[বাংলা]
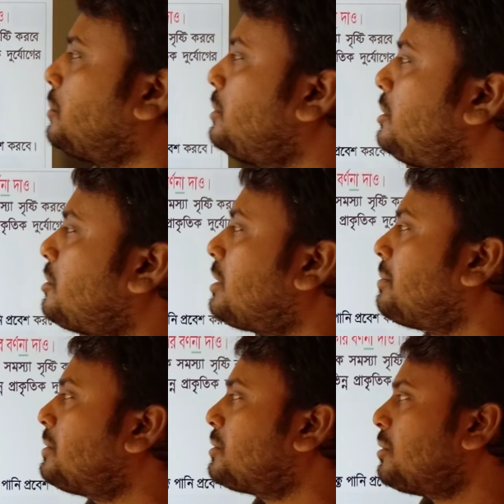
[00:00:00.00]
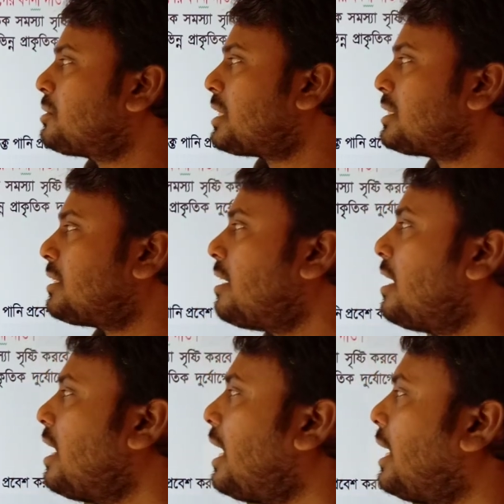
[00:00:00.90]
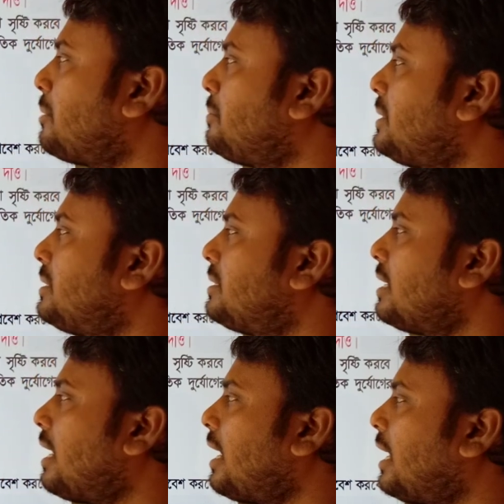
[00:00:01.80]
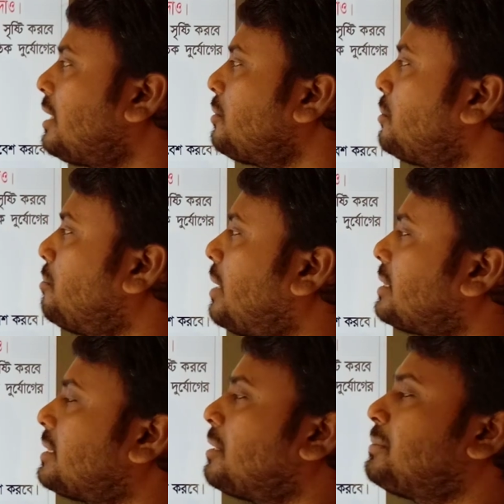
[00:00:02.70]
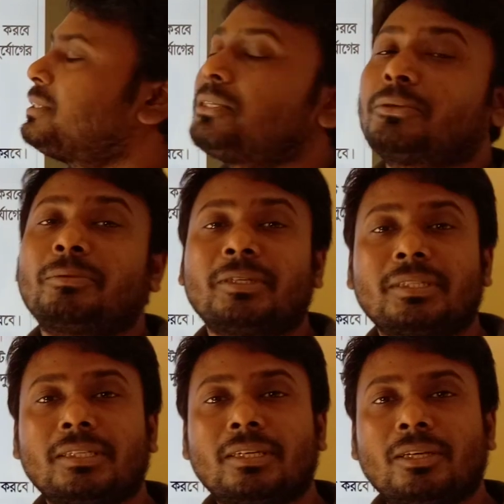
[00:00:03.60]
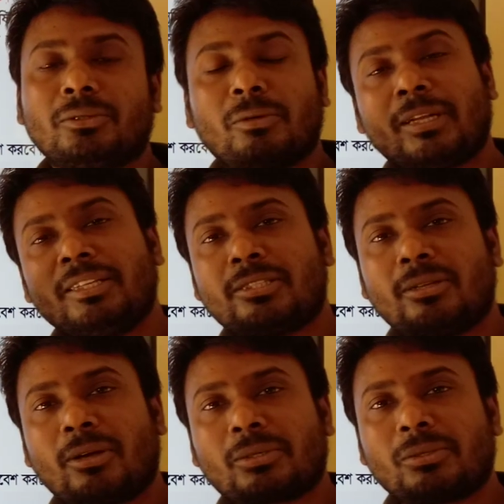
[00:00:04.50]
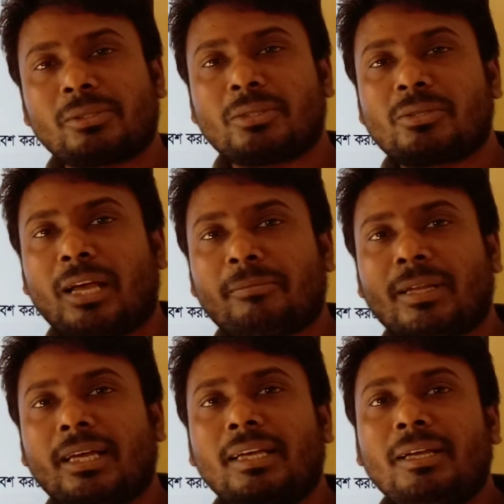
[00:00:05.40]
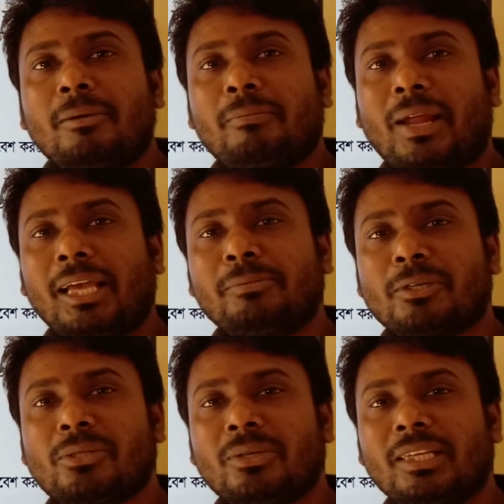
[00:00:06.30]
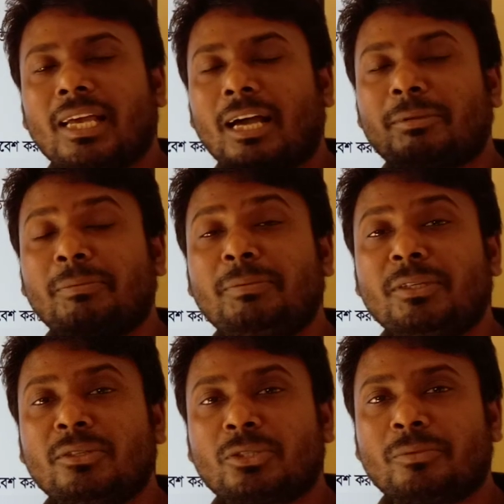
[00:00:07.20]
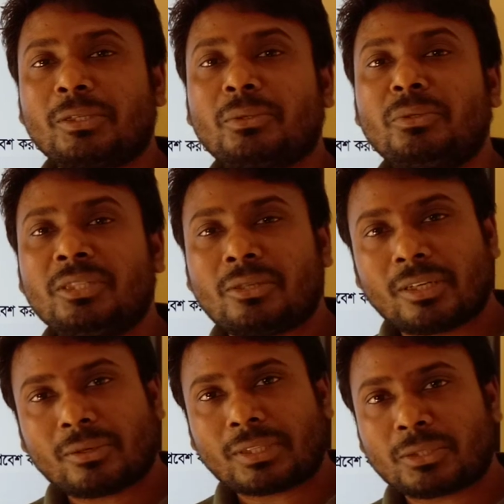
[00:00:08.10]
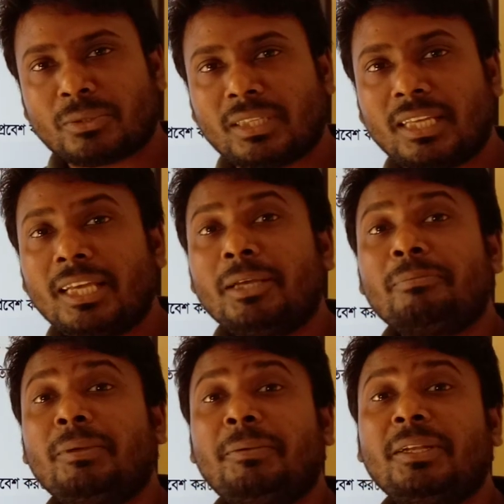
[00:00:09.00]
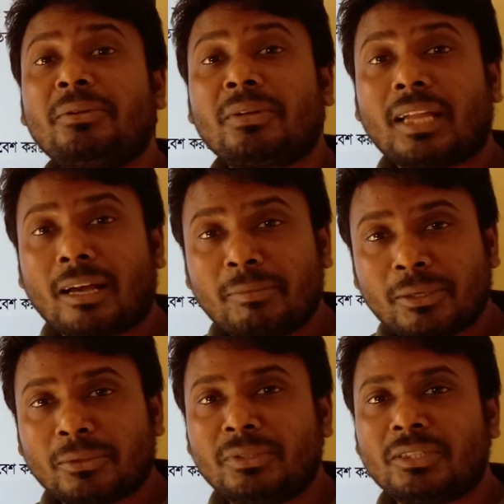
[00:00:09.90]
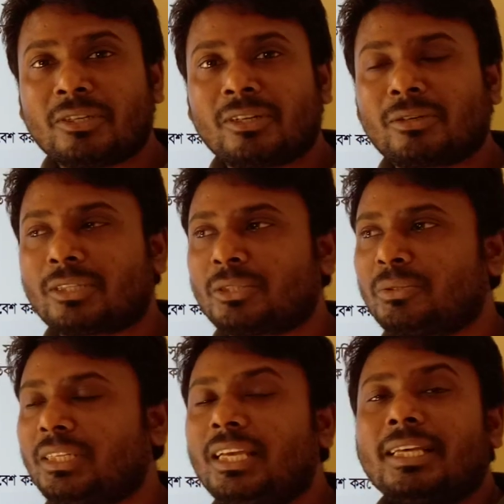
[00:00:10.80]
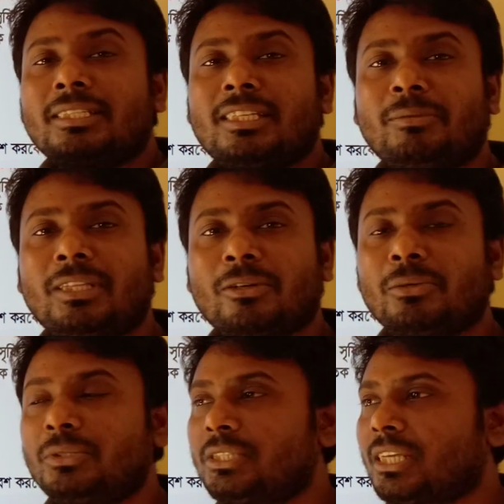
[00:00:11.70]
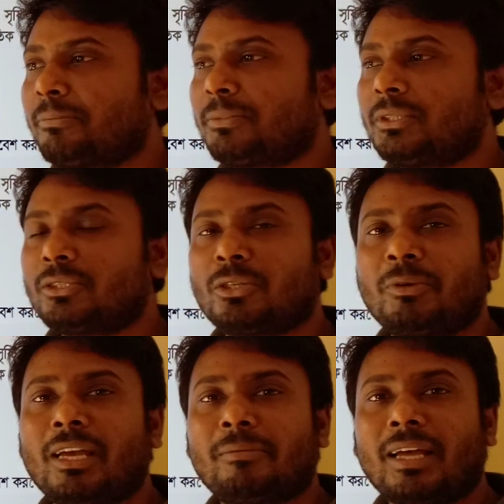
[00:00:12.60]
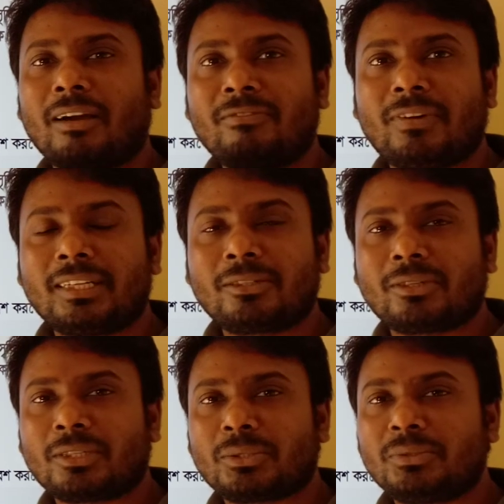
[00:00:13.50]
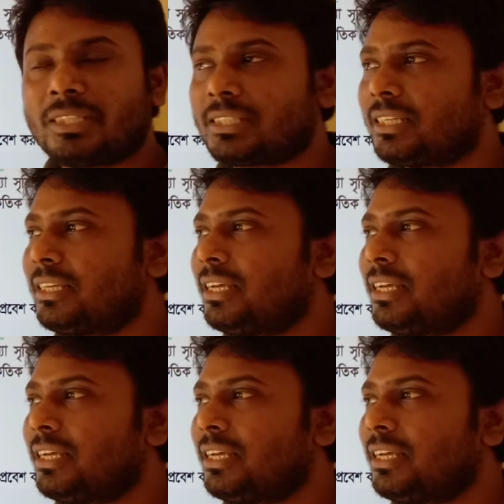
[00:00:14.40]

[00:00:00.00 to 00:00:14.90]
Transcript: ঘূর্ণিঝড় এবং জলোচ্ছ্বাসের হার হার ও মাত্রা বৃদ্ধি করবে তোমরা নিশ্চয়ই লক্ষ্য করতেছো আমরা প্রায় বছরই আমরা বিভিন্ন সময় ঘূর্ণিঝড়ের কথা শুনি বিভিন্ন নামে ঘূর্ণিঝড়ের কথা শুনি যেমন দেখো অতি সাম্প্রতিক সময়ে আমরা আমফানের কথা শুনতেছি